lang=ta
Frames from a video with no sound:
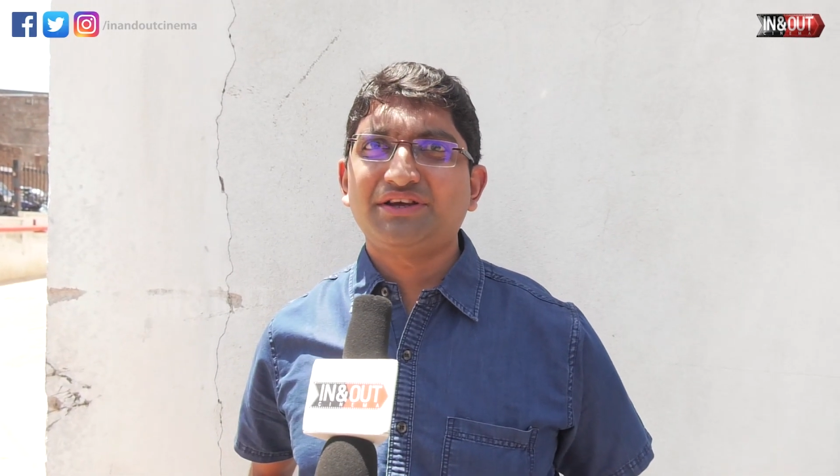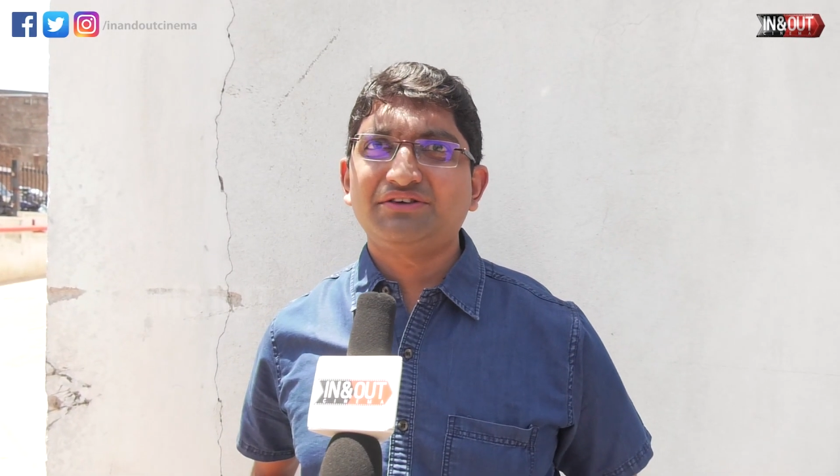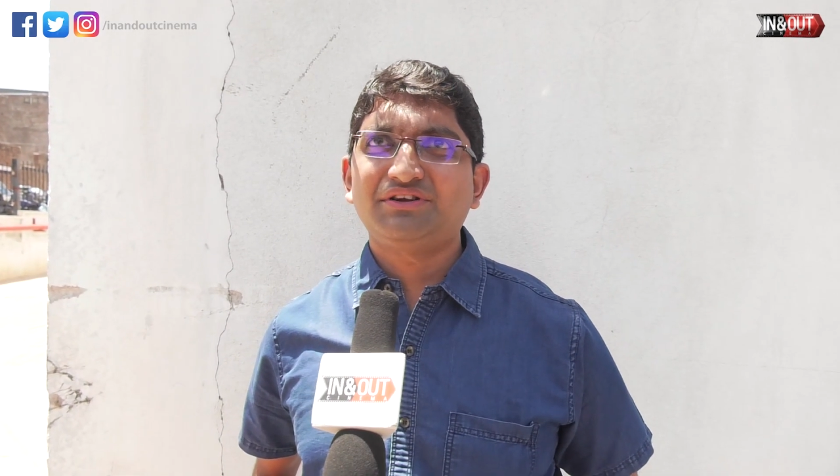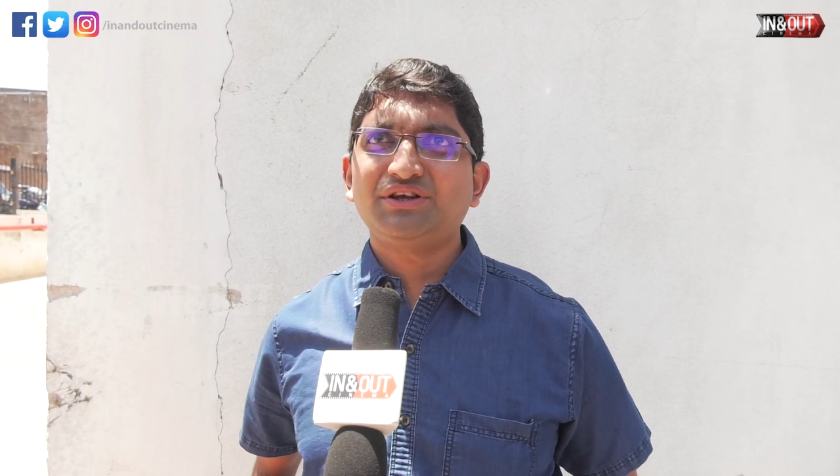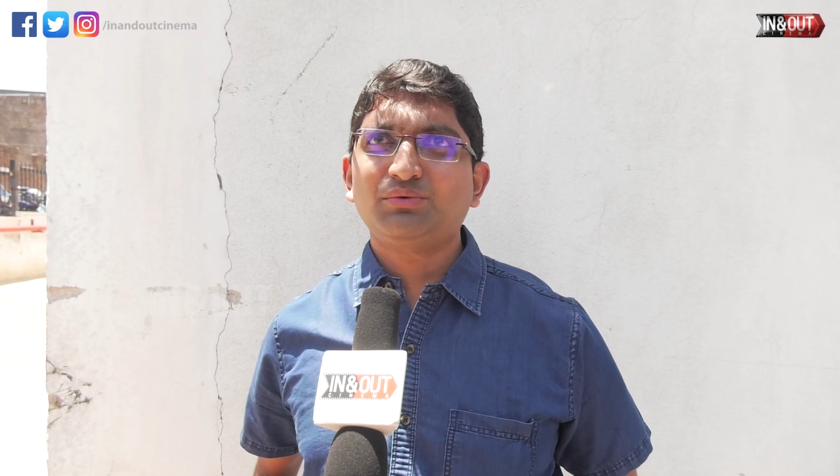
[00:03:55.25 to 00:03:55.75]

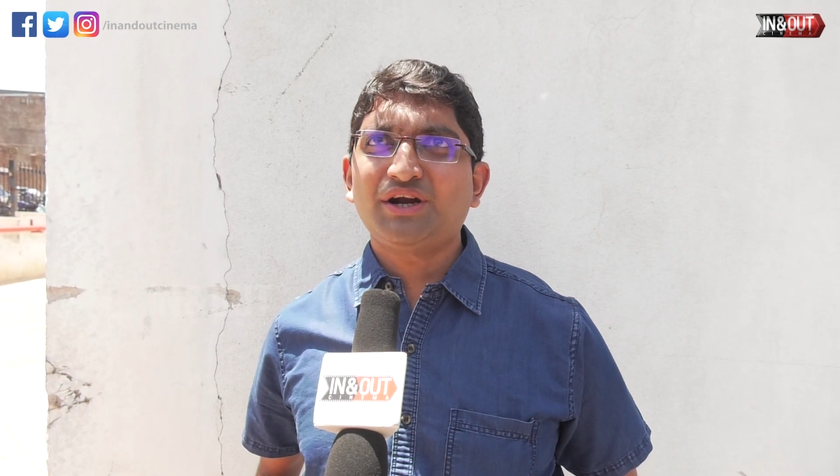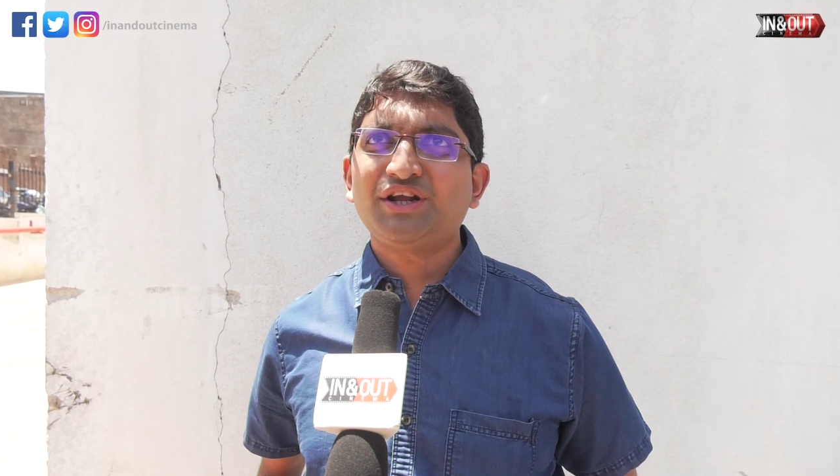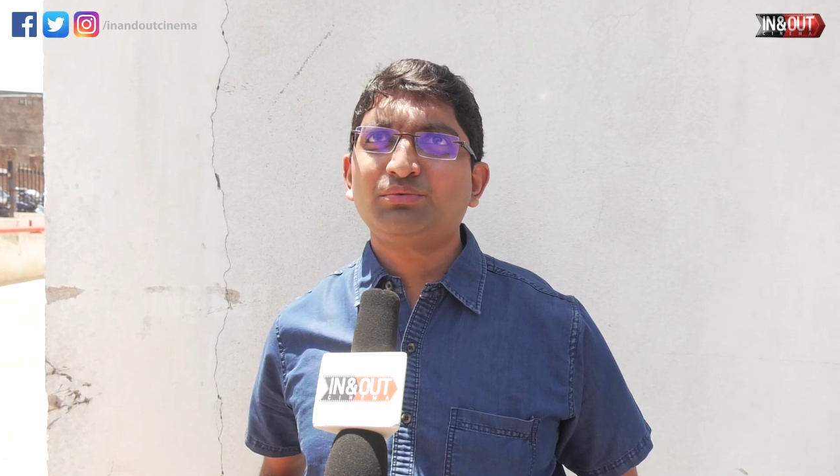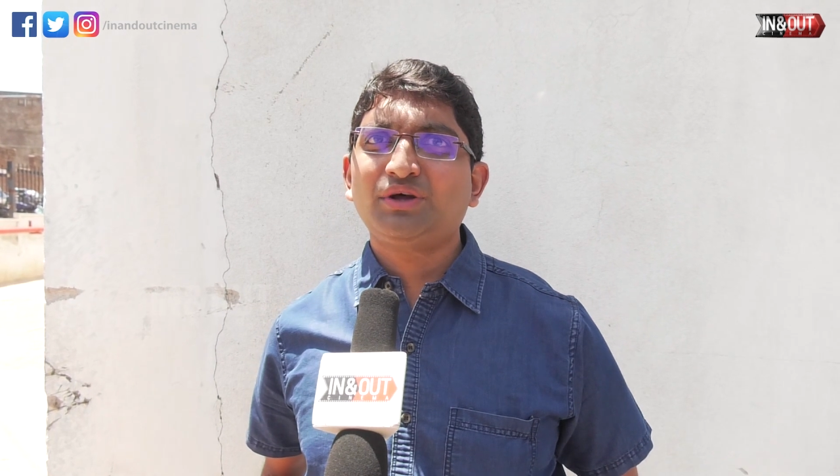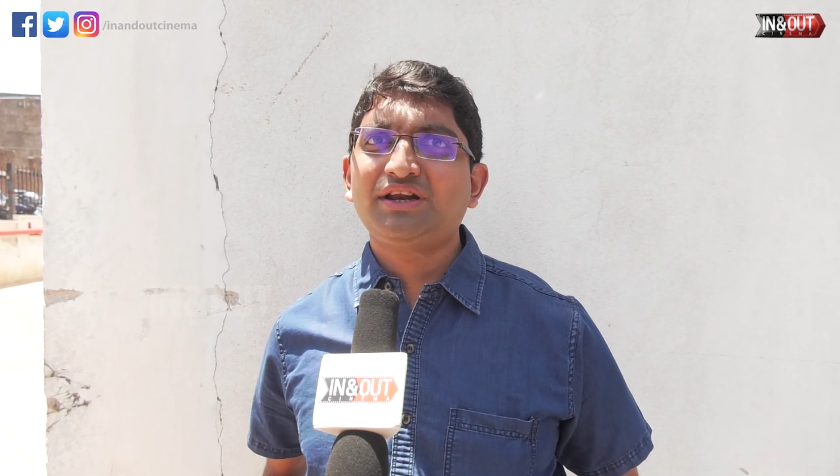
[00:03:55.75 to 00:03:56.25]
இது வந்து ஒன்
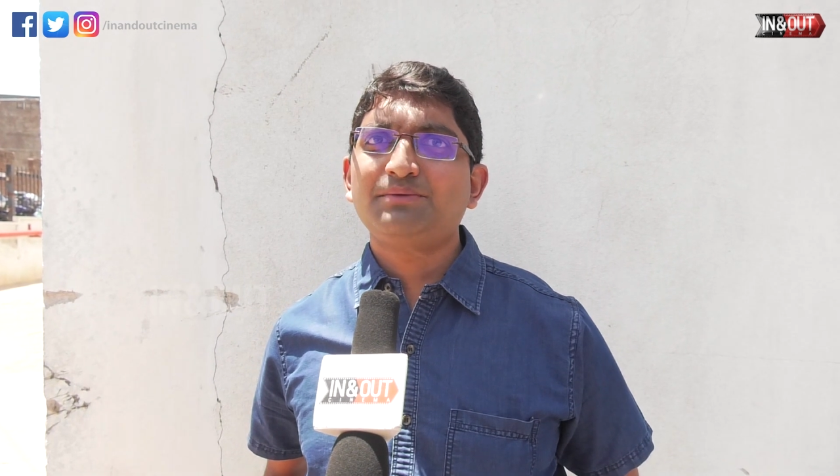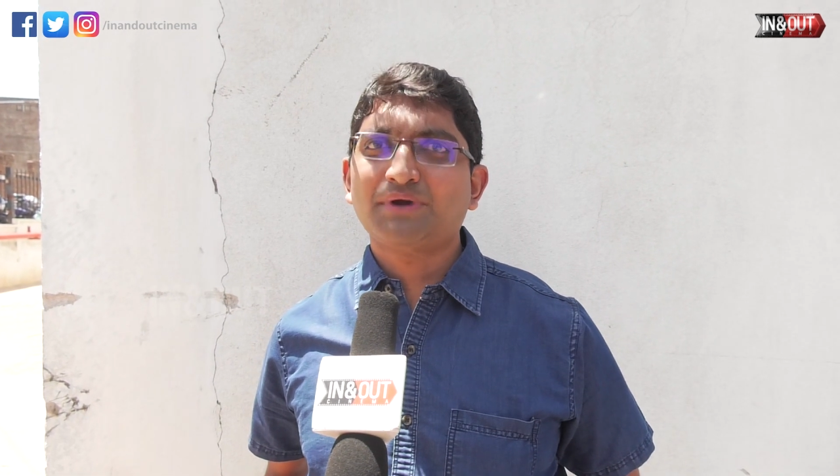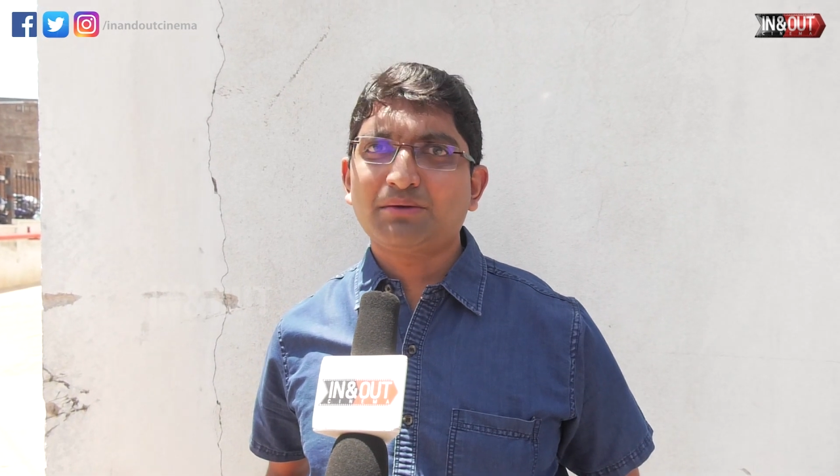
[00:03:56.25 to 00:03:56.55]
அண்ட் ஒன்லி